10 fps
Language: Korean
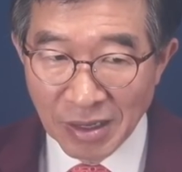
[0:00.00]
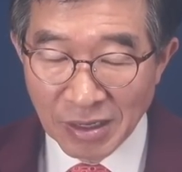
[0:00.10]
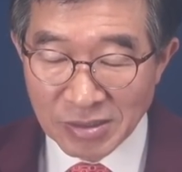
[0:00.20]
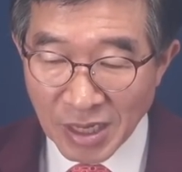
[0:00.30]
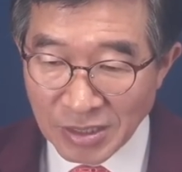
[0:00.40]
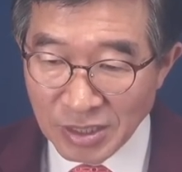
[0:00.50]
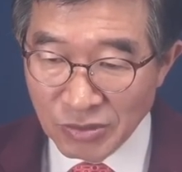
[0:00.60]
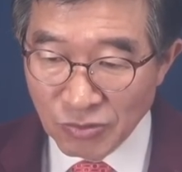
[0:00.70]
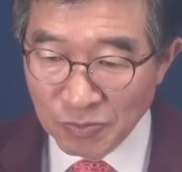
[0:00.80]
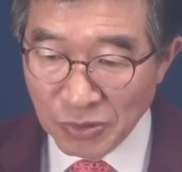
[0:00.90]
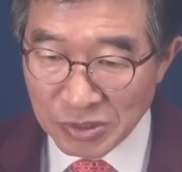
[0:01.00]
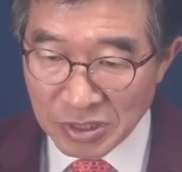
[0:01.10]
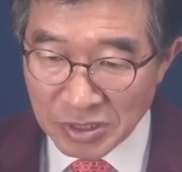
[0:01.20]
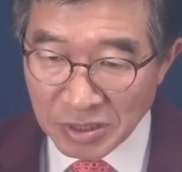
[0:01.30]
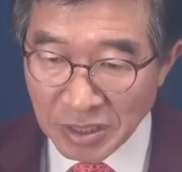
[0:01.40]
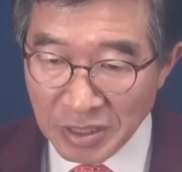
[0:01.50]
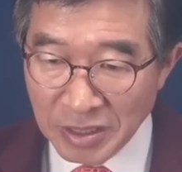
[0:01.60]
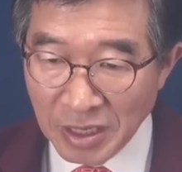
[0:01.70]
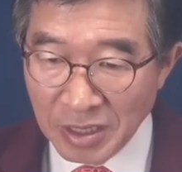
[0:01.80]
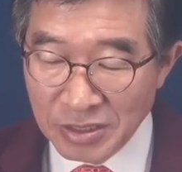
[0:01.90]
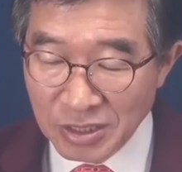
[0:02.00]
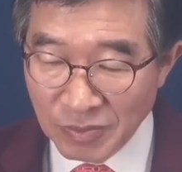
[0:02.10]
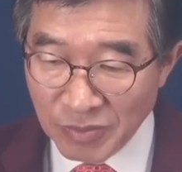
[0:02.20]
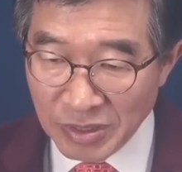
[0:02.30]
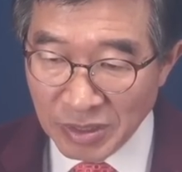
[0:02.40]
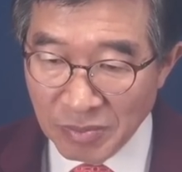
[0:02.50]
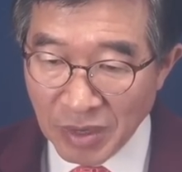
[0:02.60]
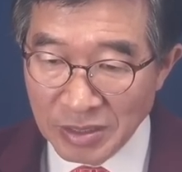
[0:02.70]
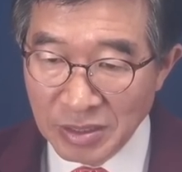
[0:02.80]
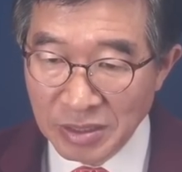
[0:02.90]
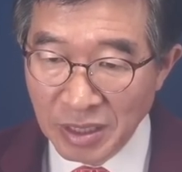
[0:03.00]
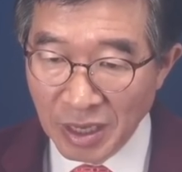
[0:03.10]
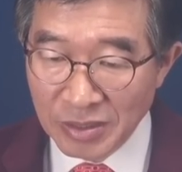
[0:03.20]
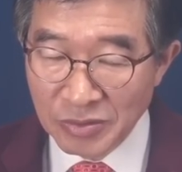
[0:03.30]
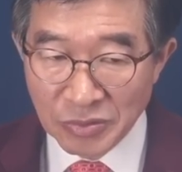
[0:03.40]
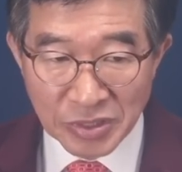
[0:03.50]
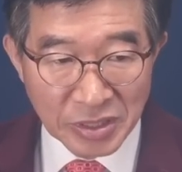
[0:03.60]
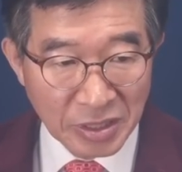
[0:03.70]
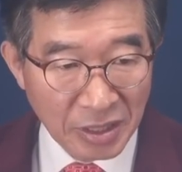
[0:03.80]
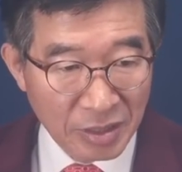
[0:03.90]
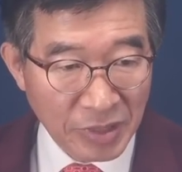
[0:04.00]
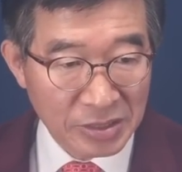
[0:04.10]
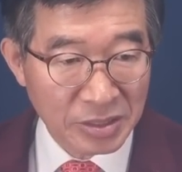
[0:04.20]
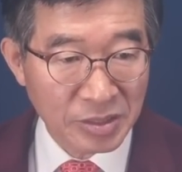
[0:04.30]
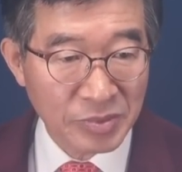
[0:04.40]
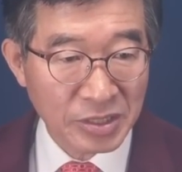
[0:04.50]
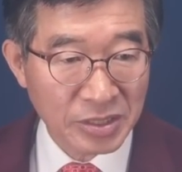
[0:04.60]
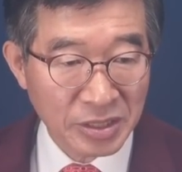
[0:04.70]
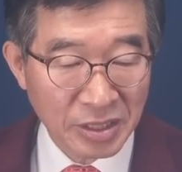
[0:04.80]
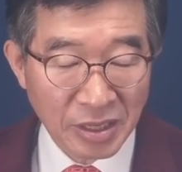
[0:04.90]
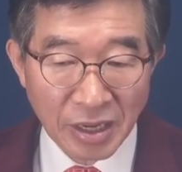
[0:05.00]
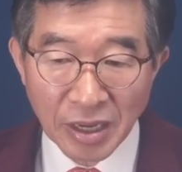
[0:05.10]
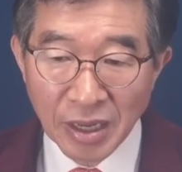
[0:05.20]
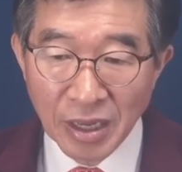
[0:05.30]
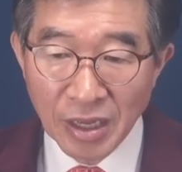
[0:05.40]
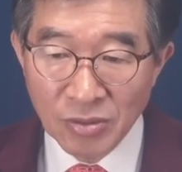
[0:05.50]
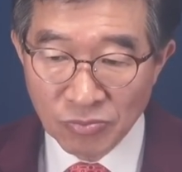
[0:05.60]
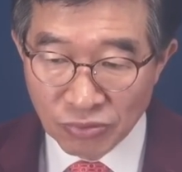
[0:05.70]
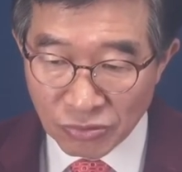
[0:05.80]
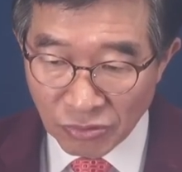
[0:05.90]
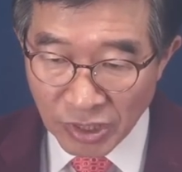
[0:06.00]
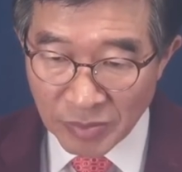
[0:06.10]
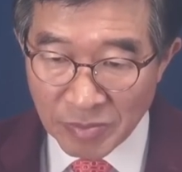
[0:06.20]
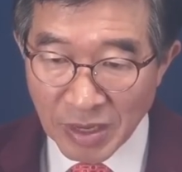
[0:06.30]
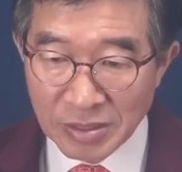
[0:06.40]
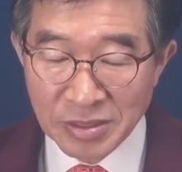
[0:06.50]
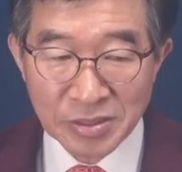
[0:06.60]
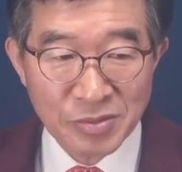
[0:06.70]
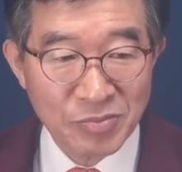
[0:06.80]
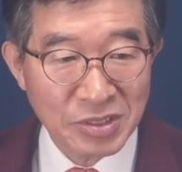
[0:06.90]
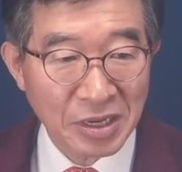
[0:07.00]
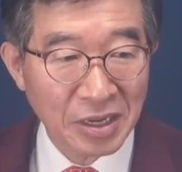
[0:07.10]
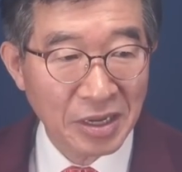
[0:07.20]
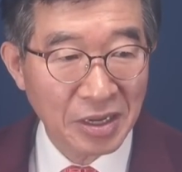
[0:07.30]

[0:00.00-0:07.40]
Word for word: 사전투표 선거 결과가 시민들이 만든 게 아니고 기계가 만든 겁니다. 기계가. 프로그램이 만든 겁니다.